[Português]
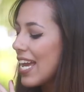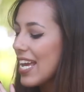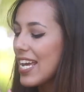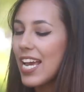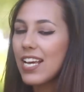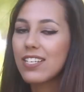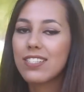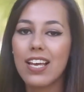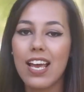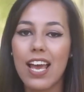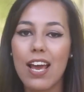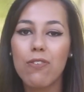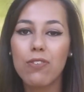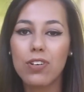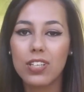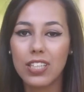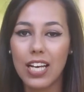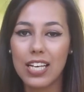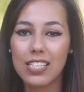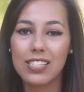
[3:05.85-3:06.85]
E esta é um
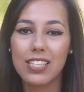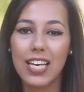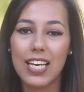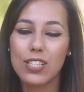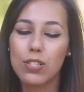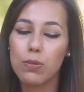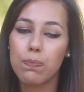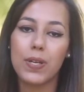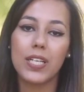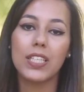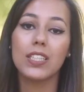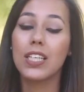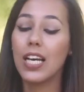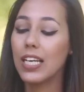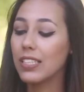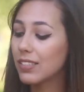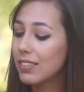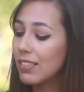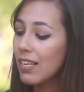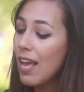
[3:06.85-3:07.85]
clássico, é super
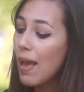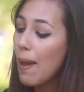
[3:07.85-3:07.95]
elegante.